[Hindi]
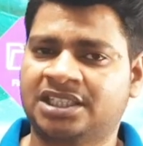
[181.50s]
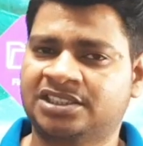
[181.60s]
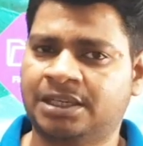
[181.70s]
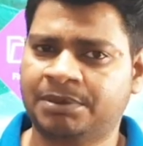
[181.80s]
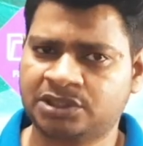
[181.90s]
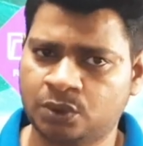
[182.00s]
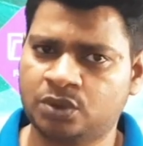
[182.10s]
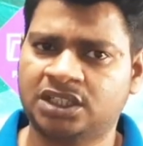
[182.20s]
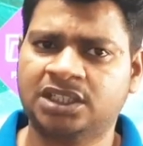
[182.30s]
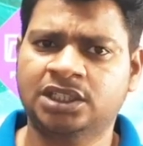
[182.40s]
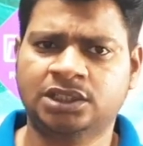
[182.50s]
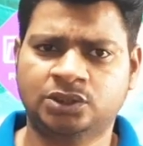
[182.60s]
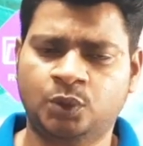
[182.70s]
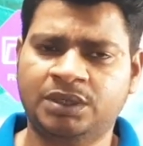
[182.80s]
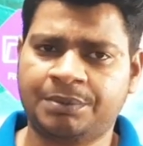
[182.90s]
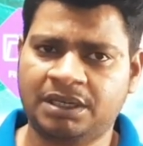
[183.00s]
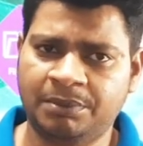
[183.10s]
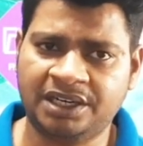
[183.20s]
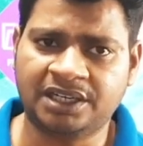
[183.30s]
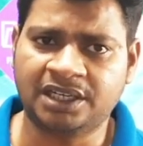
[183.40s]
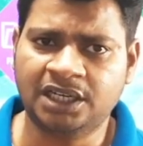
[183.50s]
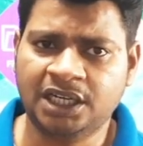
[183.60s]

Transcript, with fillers: सलेक्शन यहाँ पर श्योर था जो भी आपकी मेरिट है